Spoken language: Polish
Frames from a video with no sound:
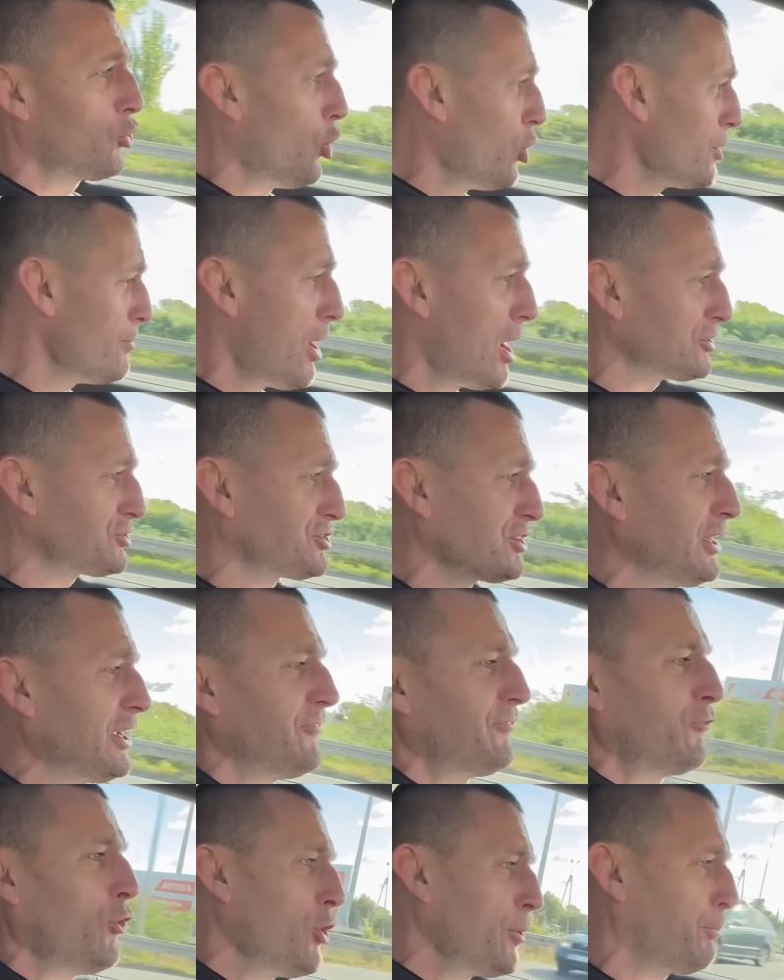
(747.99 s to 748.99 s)
w chuj mocy i
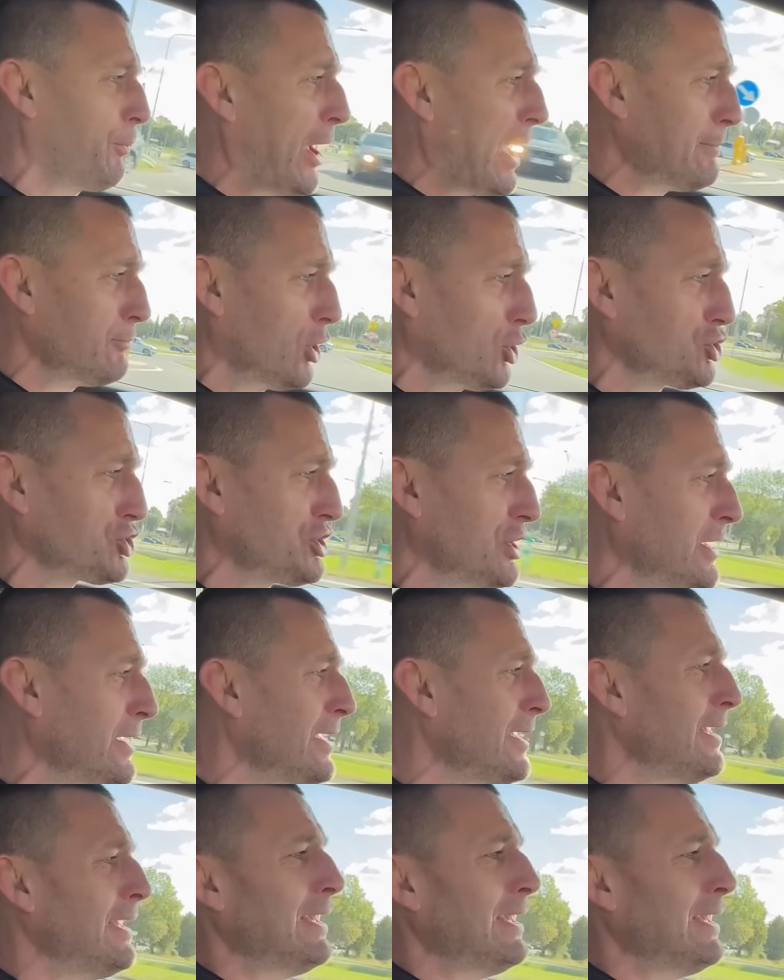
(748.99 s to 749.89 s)
w chuj pojemności